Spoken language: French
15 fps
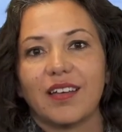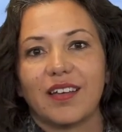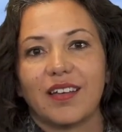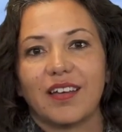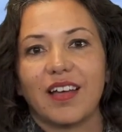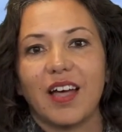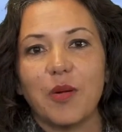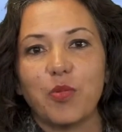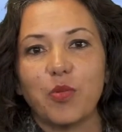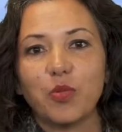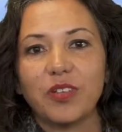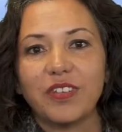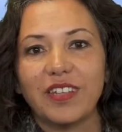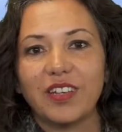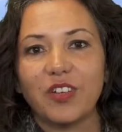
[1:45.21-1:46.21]
Euh,
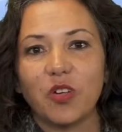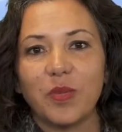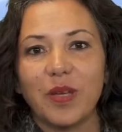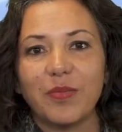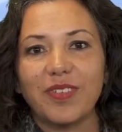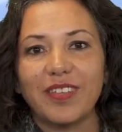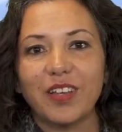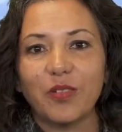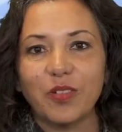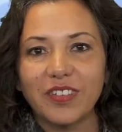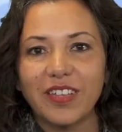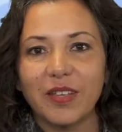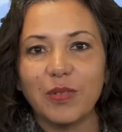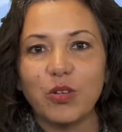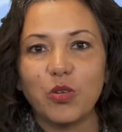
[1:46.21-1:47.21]
rappelons que c'est quand même
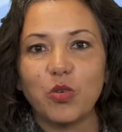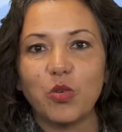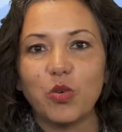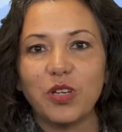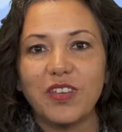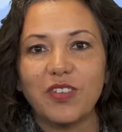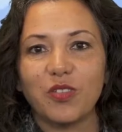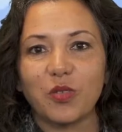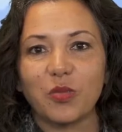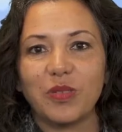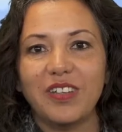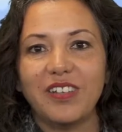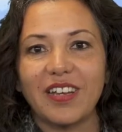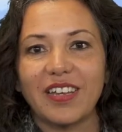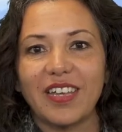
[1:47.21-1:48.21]
55 000 euros qui
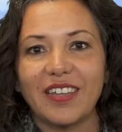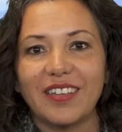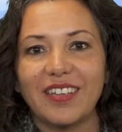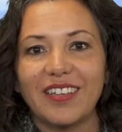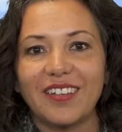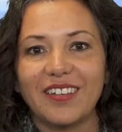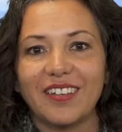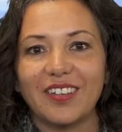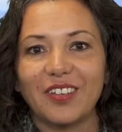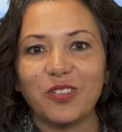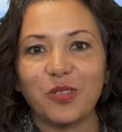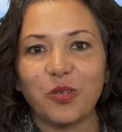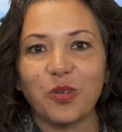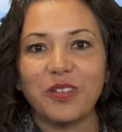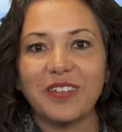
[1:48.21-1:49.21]
sont mis chaque année
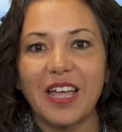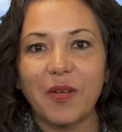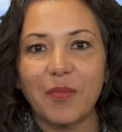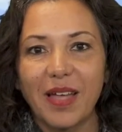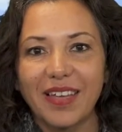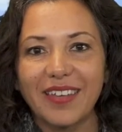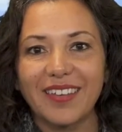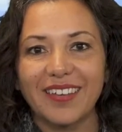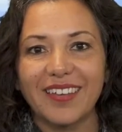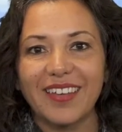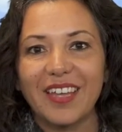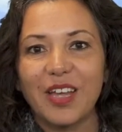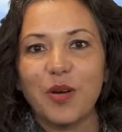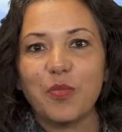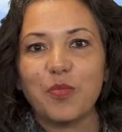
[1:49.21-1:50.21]
euh, sur le tarmac
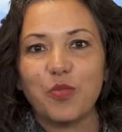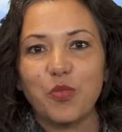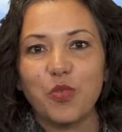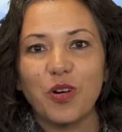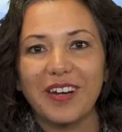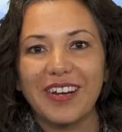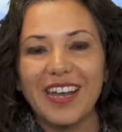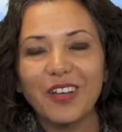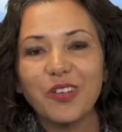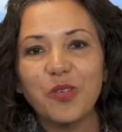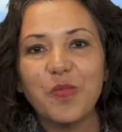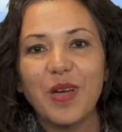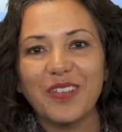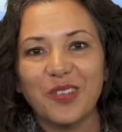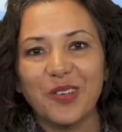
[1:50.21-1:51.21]
pour
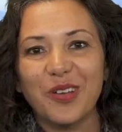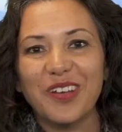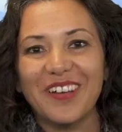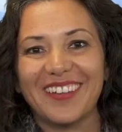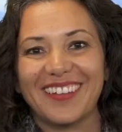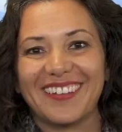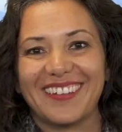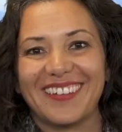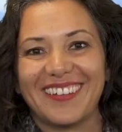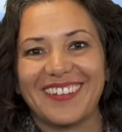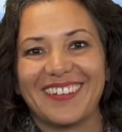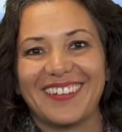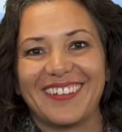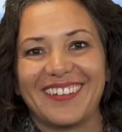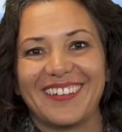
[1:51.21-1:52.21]
l'incubateur
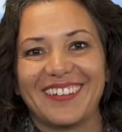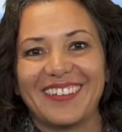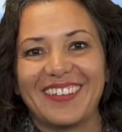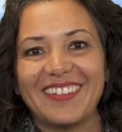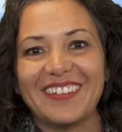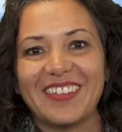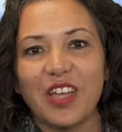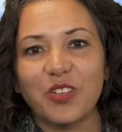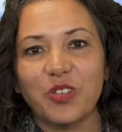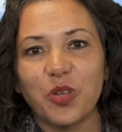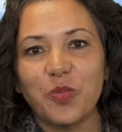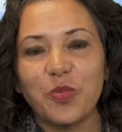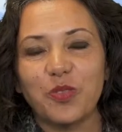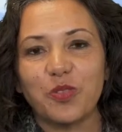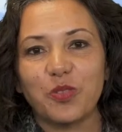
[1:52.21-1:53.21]
des
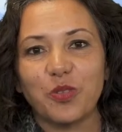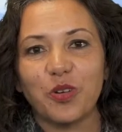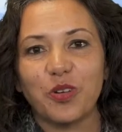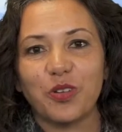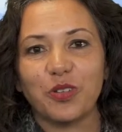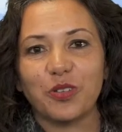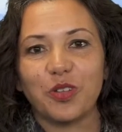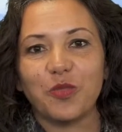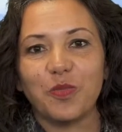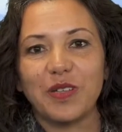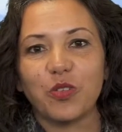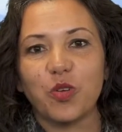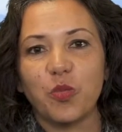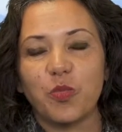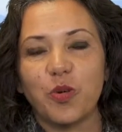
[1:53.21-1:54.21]
startups sur notre
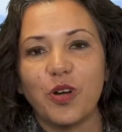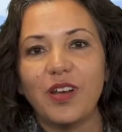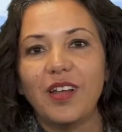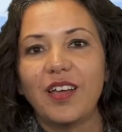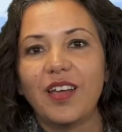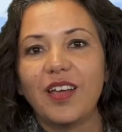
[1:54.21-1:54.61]
métropole.